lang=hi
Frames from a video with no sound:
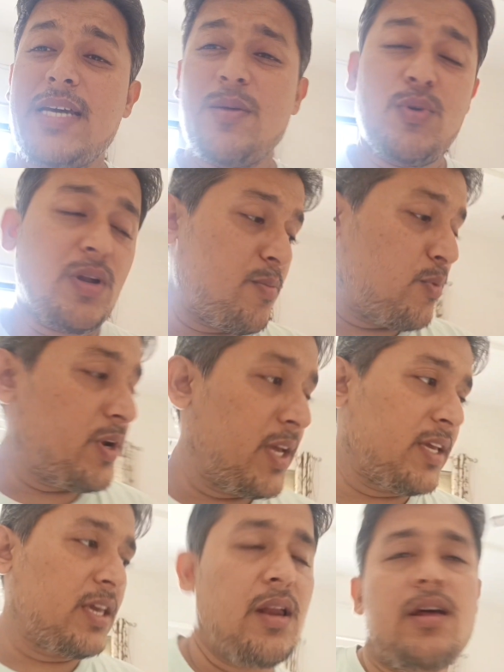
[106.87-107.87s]
टाइम हो रहा है
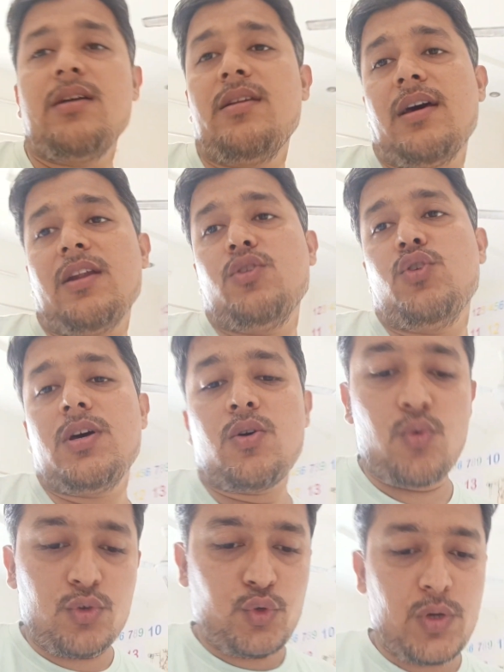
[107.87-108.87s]
पौने ग्यारह नहाना धोना
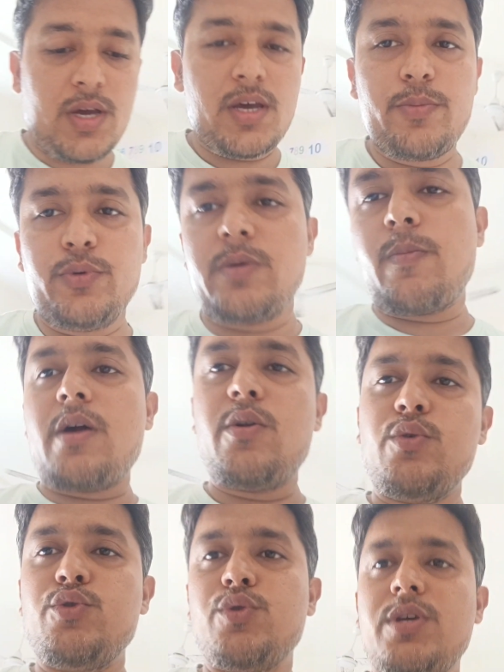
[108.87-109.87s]
हो चुका है पूजा
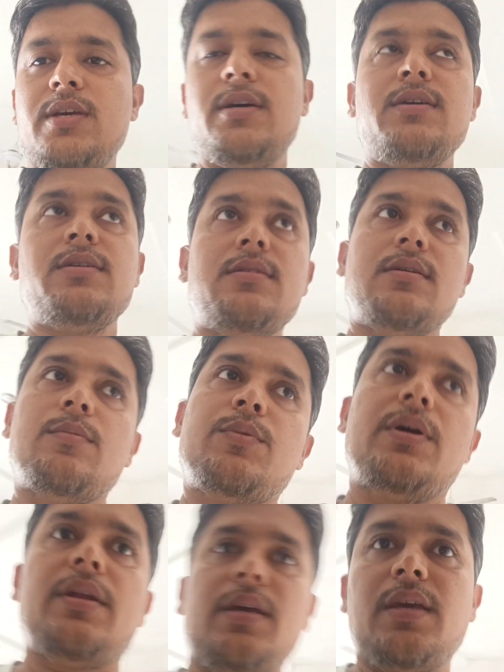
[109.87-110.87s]
पाठ हो चुकी है
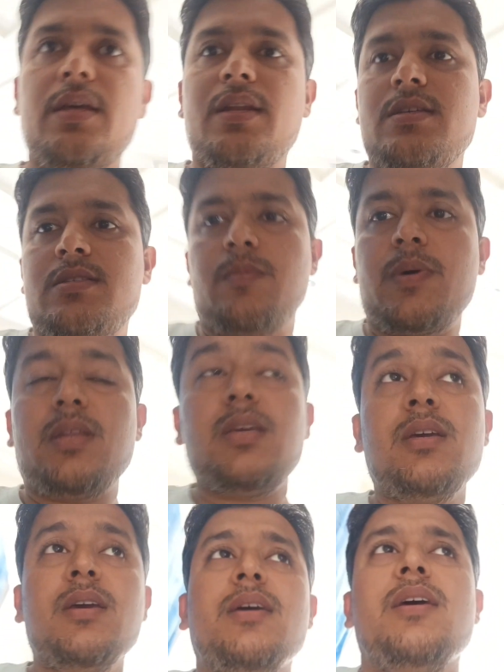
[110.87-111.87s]
अब करेंगे नाश्ता
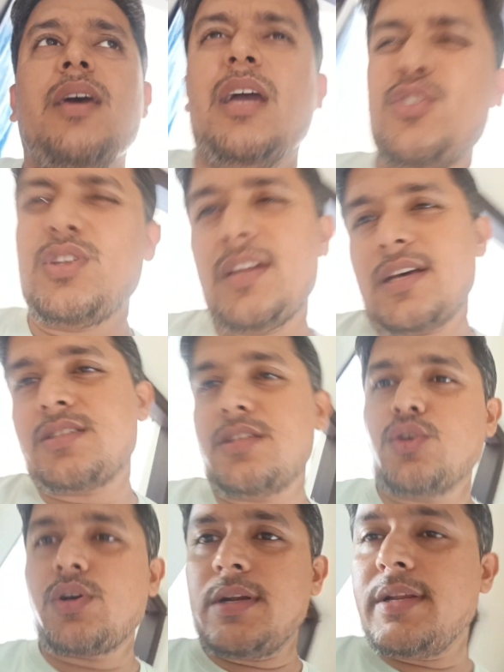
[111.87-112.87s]
पानी एक्चुअली
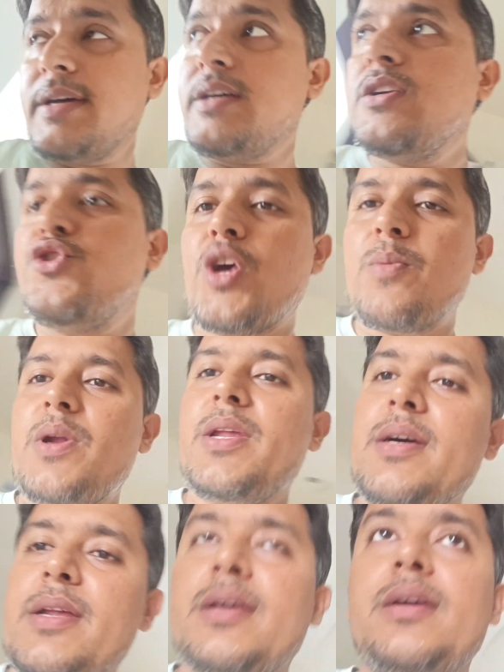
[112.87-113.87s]
नाश्ता तो कर लिया चाय
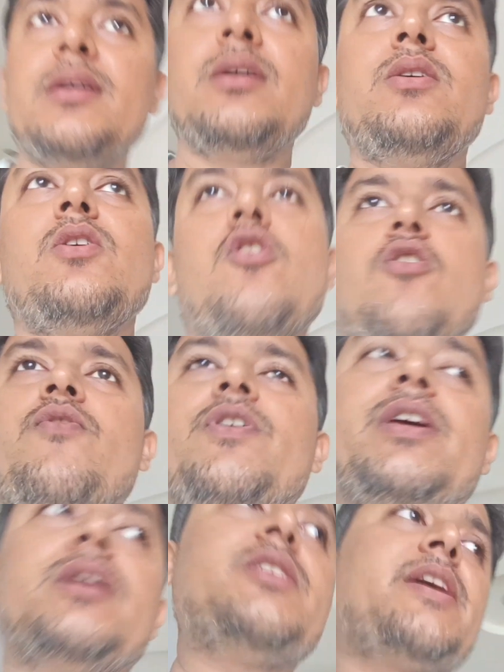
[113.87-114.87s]
पानी करेंगे और
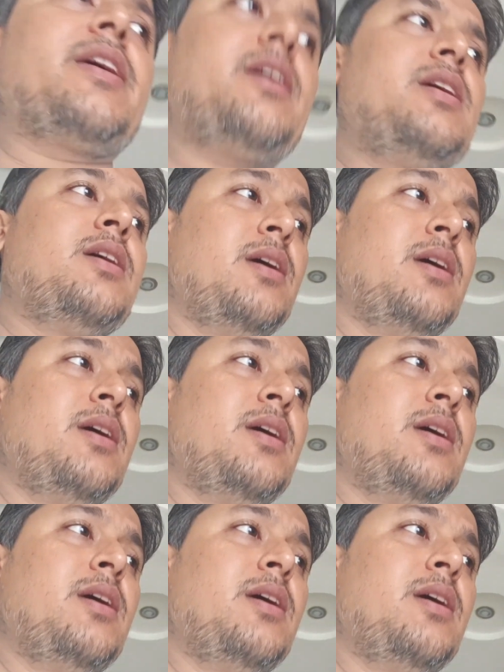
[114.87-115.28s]
फिर निकल जाएंगे